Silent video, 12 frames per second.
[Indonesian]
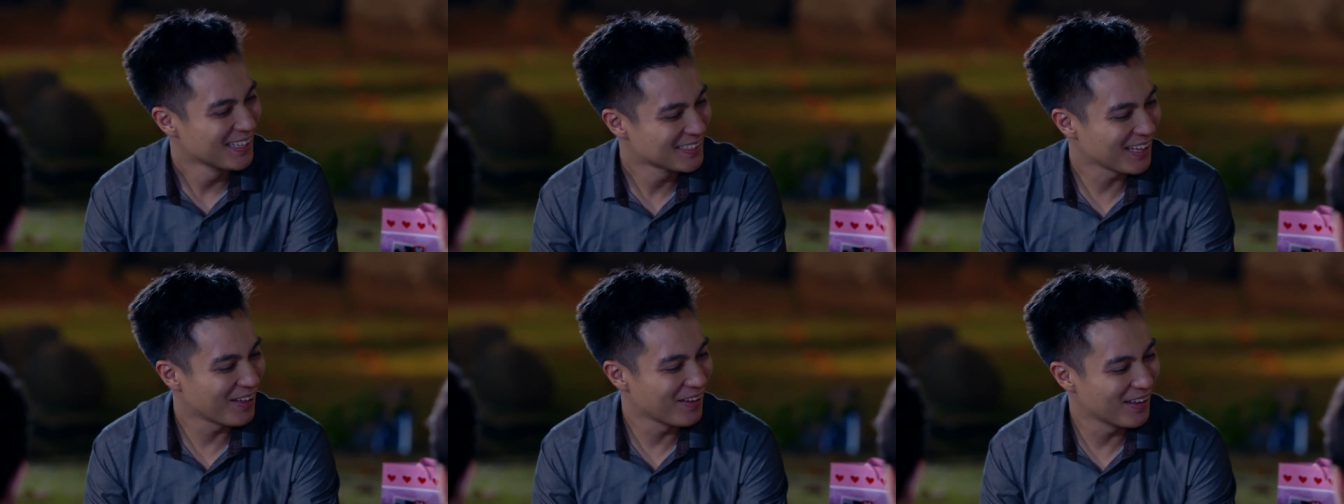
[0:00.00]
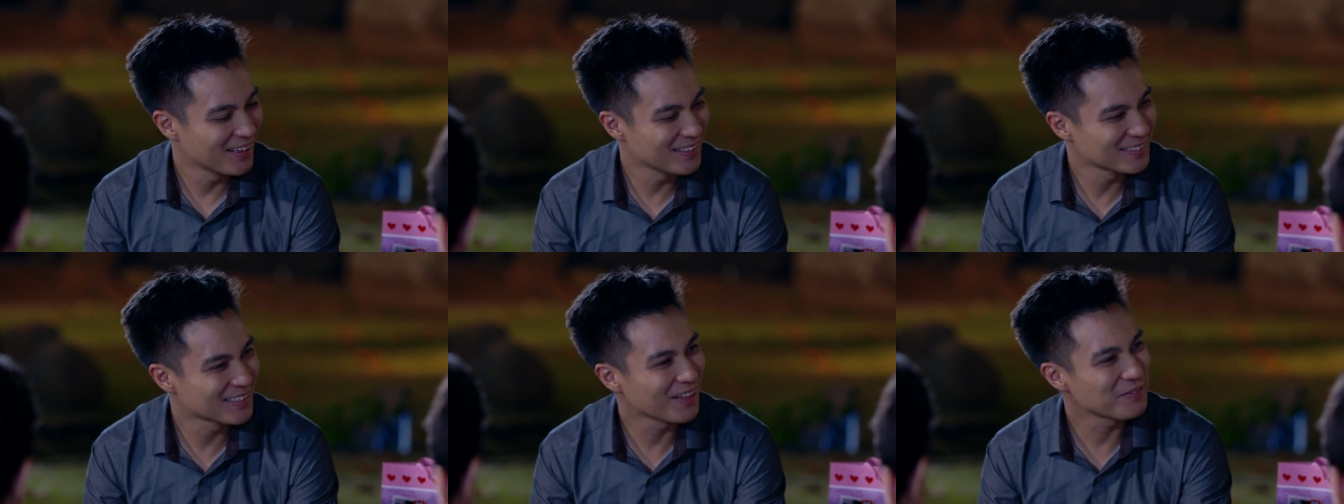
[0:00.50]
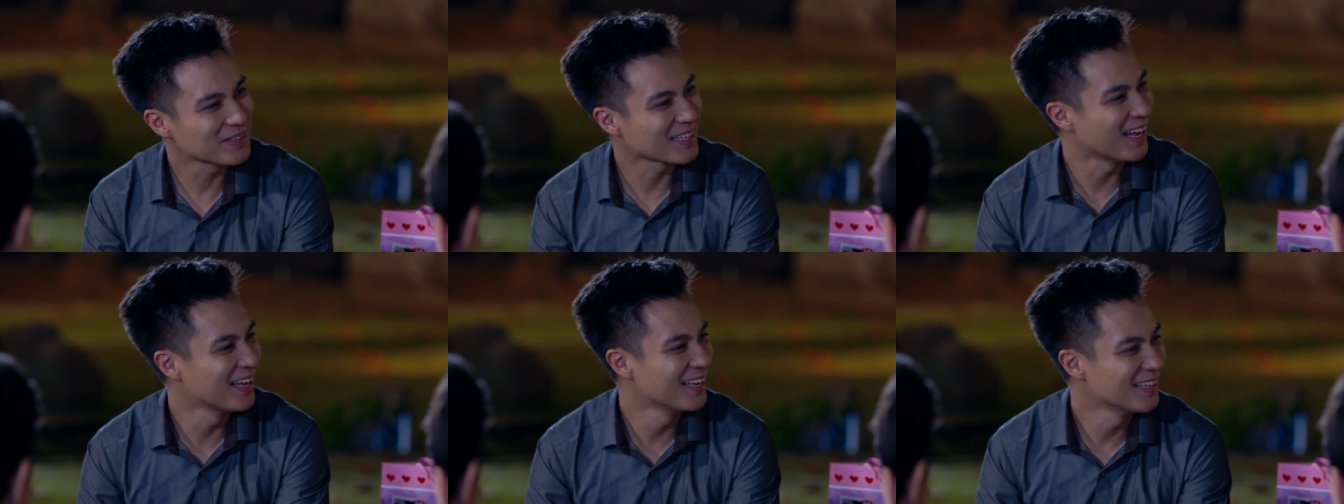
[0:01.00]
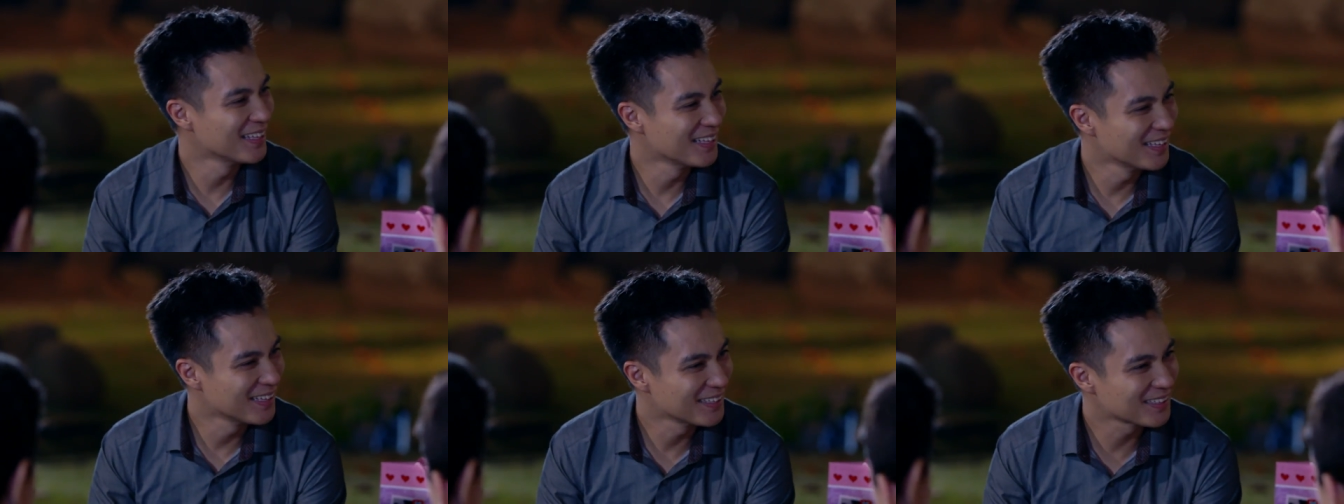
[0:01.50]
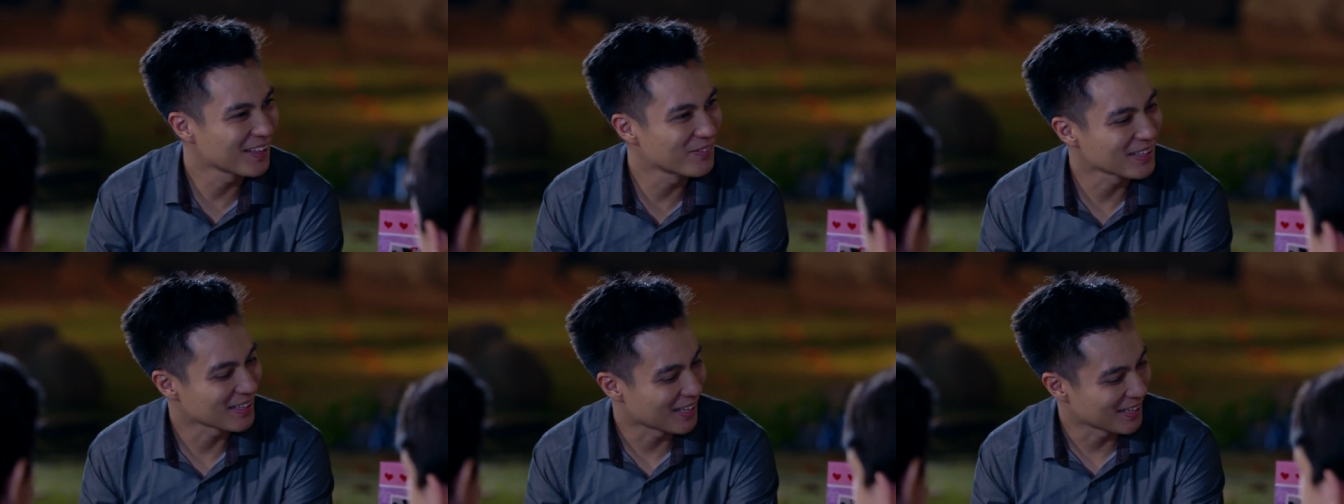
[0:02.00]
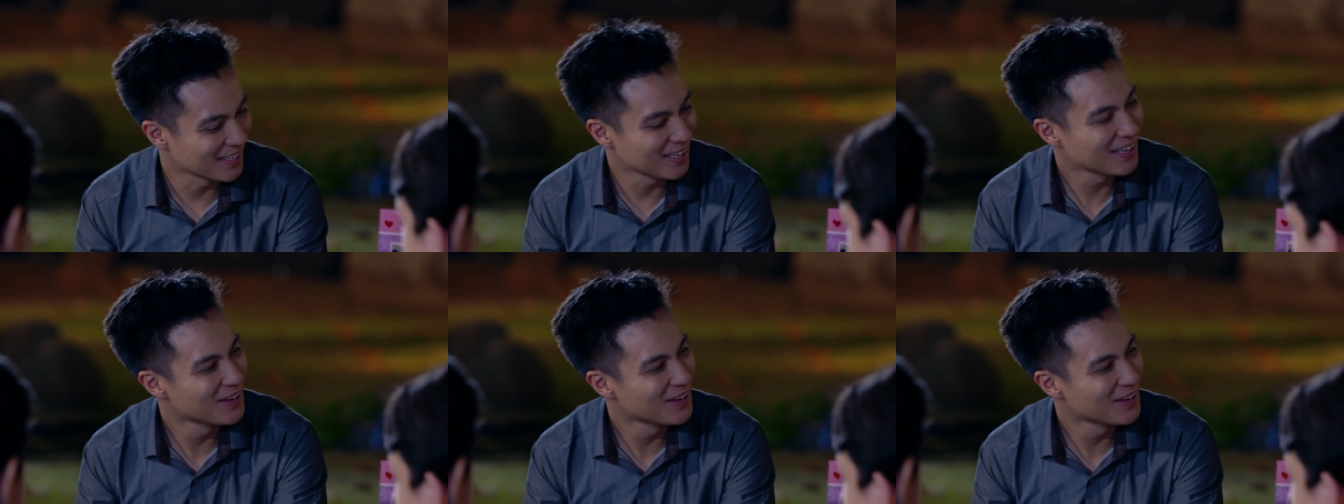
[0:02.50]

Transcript: Sel selamat ya. Selamat ya, Tari.